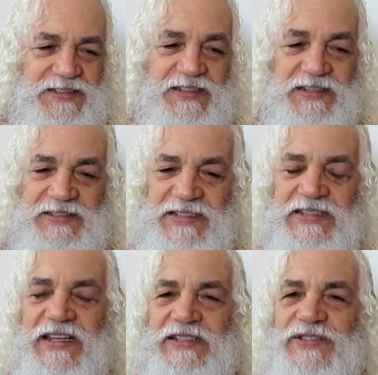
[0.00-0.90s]
cette
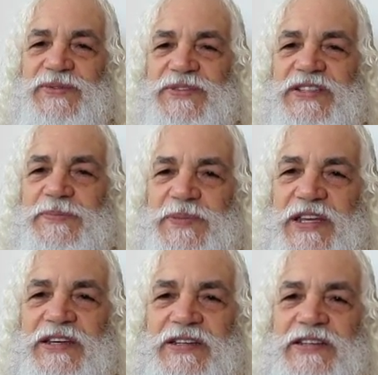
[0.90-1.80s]
distraction, c'est
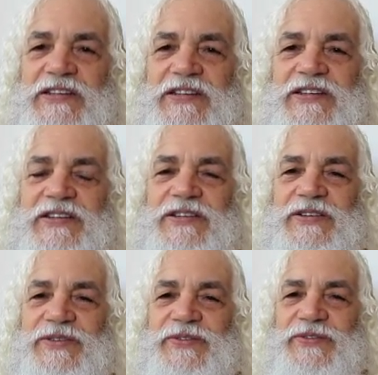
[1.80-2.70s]
bien
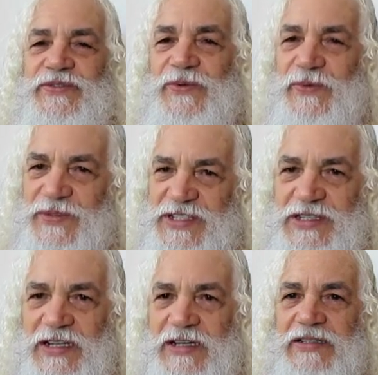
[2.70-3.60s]
ce qu'on
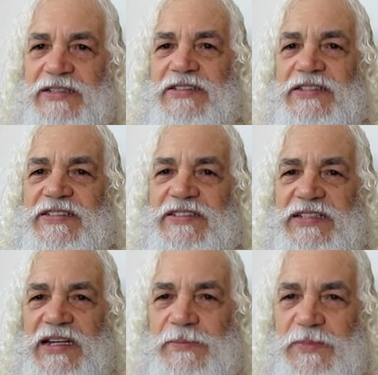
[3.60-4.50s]
dit là,
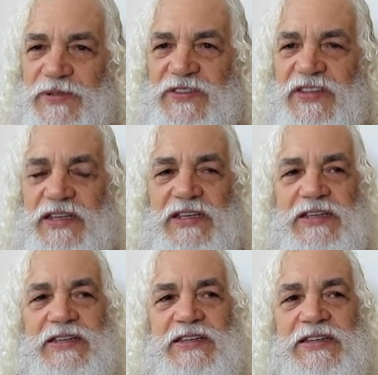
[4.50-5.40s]
c'est la pensée
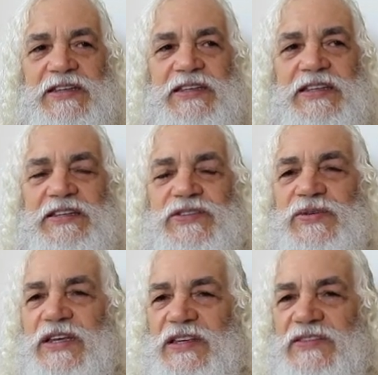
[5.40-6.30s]
qui
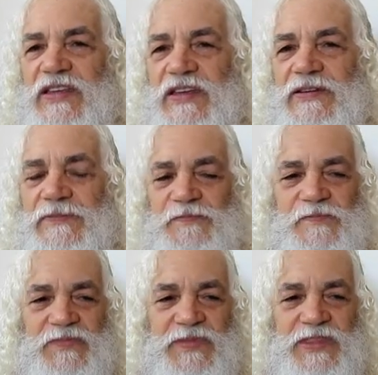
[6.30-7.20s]
se réitère
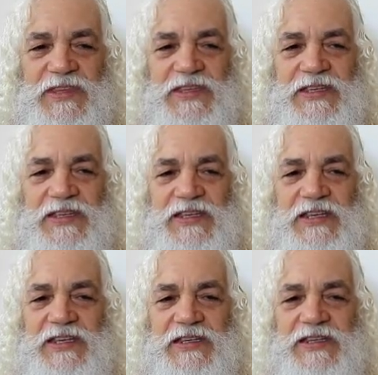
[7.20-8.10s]

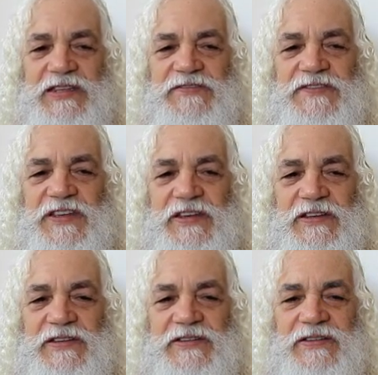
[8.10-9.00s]
et qui vient